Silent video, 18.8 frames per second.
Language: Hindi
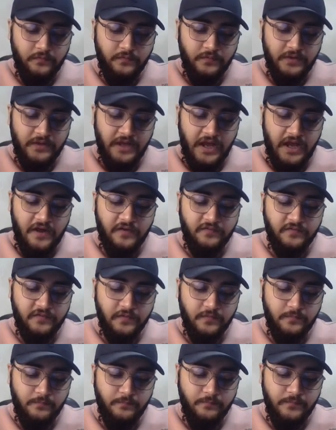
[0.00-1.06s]
वी हैव
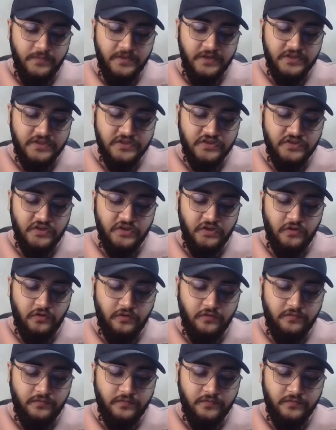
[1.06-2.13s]
मिनिस्ट्री
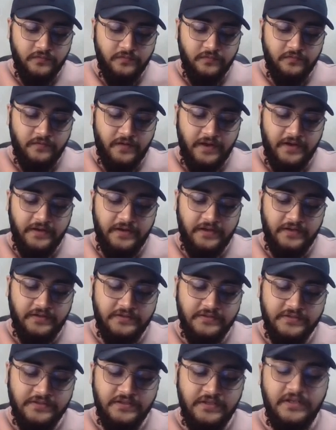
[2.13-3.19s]
ऑफ
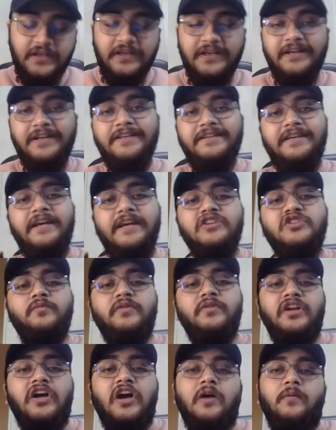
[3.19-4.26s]
फाइनेंस ये जो
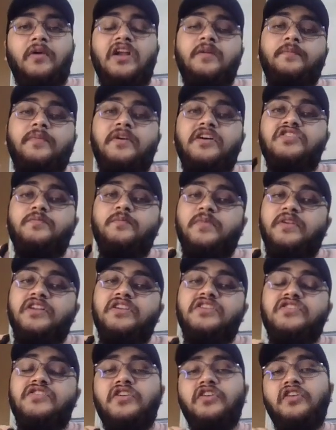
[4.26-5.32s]
बेटा हमारे पास
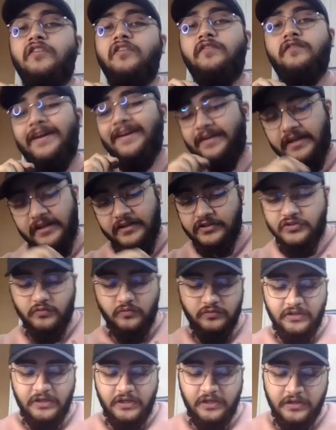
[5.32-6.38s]
मिनिस्ट्री ऑफ फाइनेंस
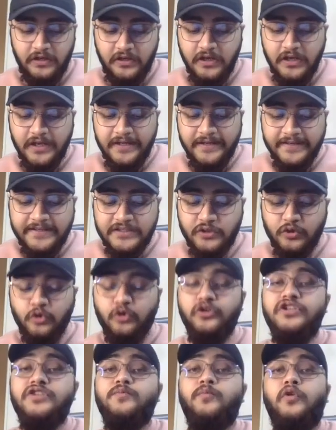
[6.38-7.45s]
होता है ना
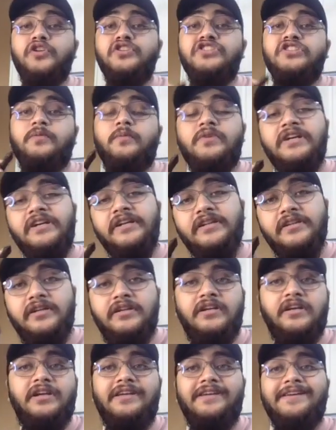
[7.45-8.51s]
इसको रिस्पॉन्सिबिलिटी दे
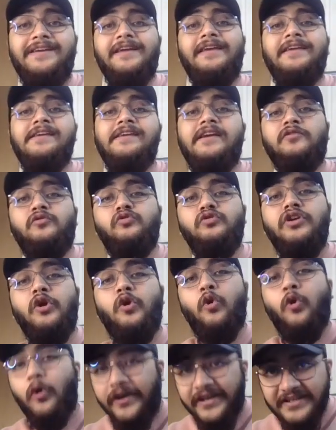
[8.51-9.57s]
रखी है कि एक तो ये
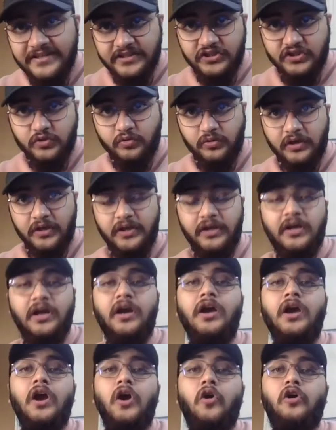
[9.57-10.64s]
कॉइन्स इशू
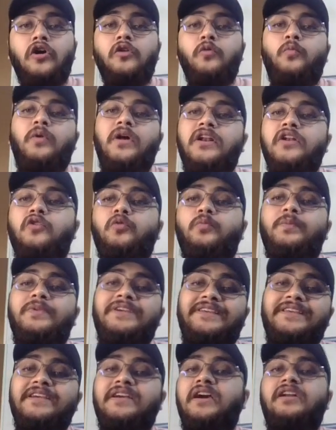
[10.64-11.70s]
करेगा और वन
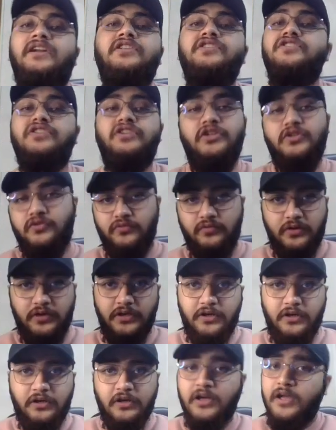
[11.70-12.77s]
रुपी की करेंसी इशू करेगा